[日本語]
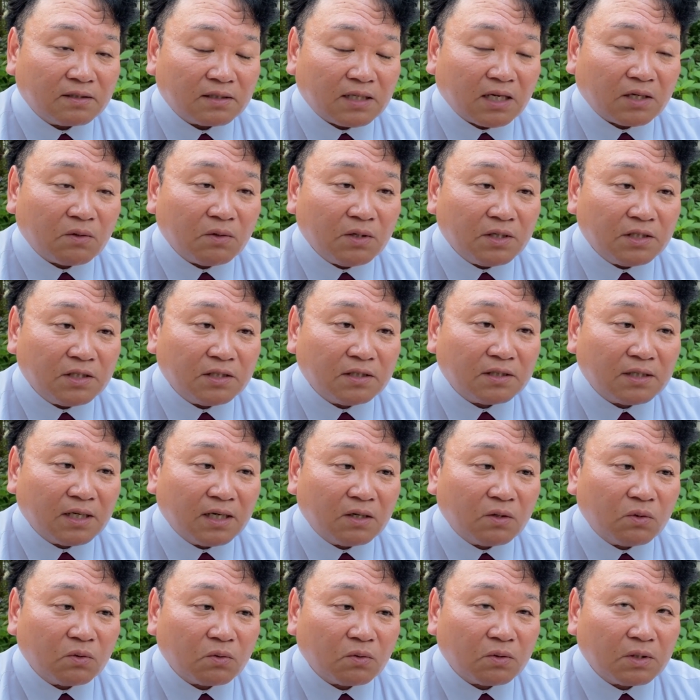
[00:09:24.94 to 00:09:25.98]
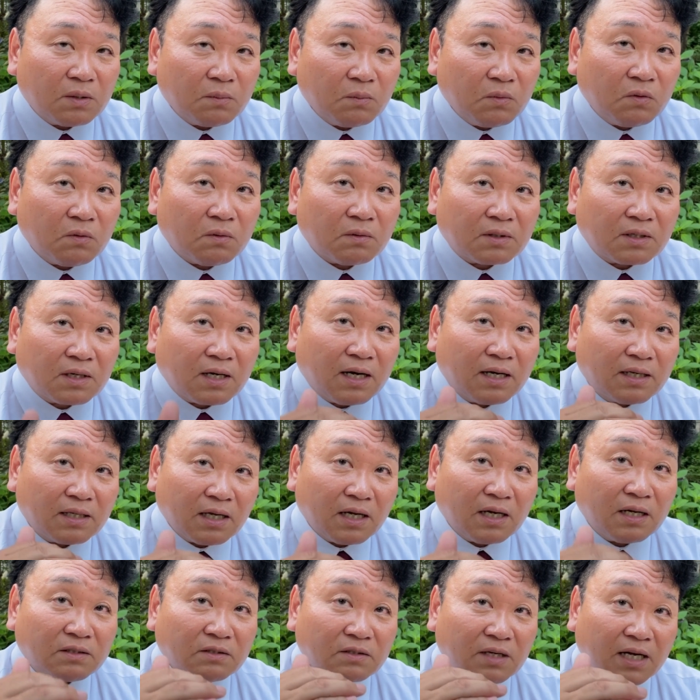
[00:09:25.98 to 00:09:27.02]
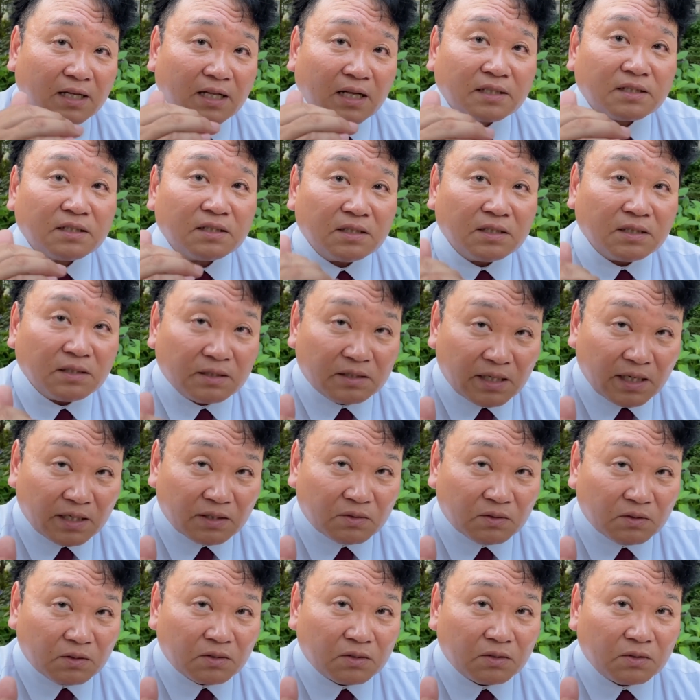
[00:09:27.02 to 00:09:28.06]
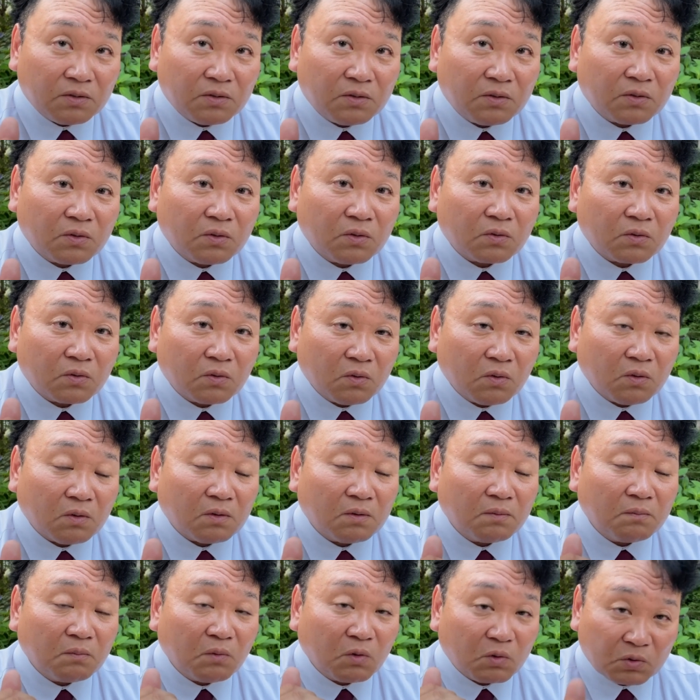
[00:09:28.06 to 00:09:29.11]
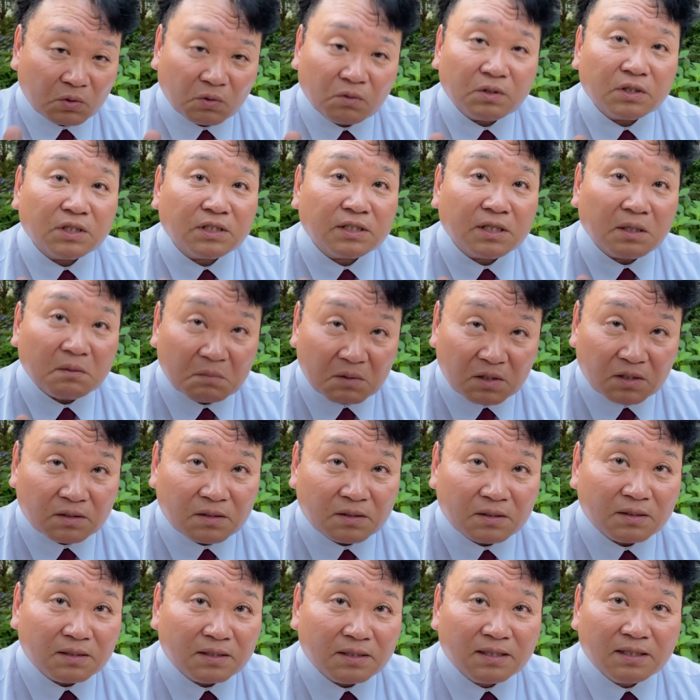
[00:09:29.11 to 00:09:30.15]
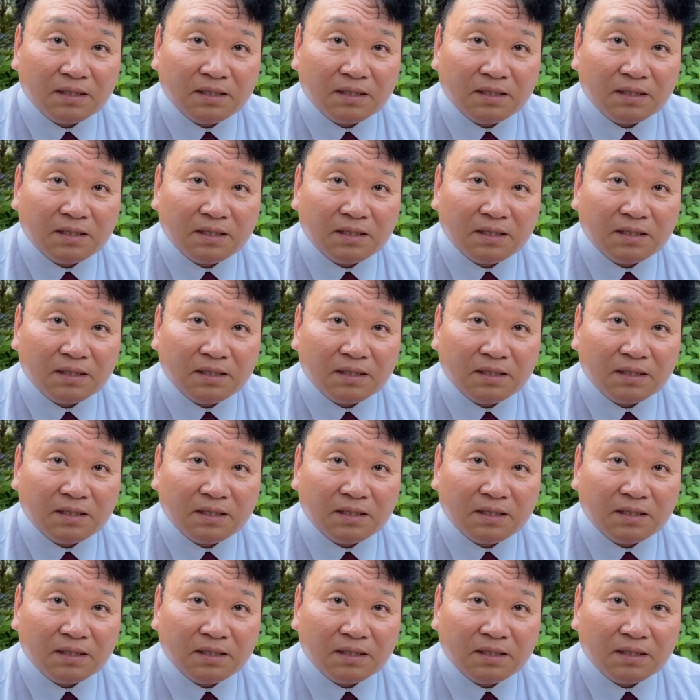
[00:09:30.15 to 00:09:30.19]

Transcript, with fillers: たとえ小さなことでも必ず形にしていくっていうことを目標にしています